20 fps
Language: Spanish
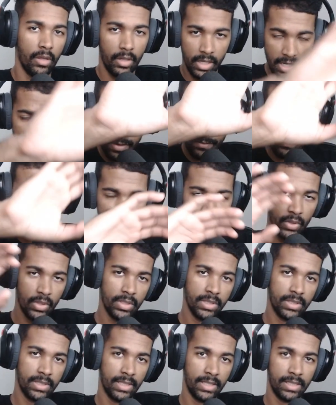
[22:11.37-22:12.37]
y
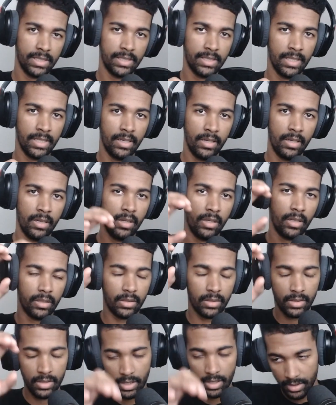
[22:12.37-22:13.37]
entonces
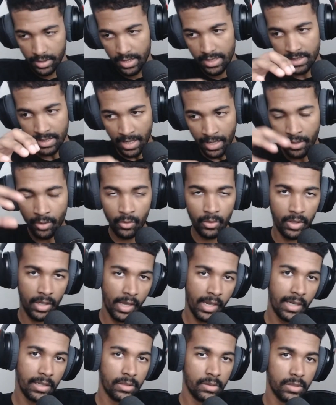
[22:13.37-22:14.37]

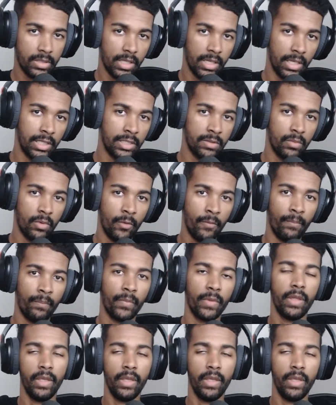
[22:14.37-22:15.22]
desarrollar el socialismo